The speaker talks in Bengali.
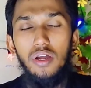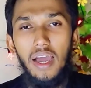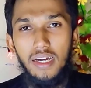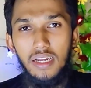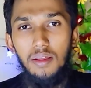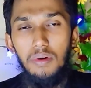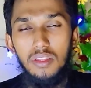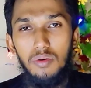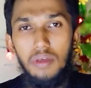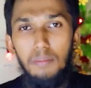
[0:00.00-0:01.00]
ডাক্তারের
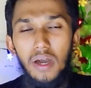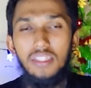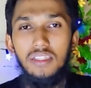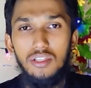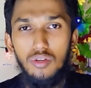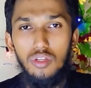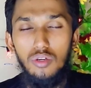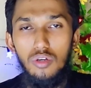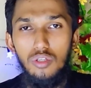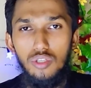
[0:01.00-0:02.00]
মাধ্যমে বাচ্চা জনিত
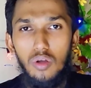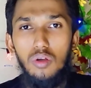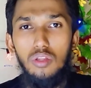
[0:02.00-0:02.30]
সকল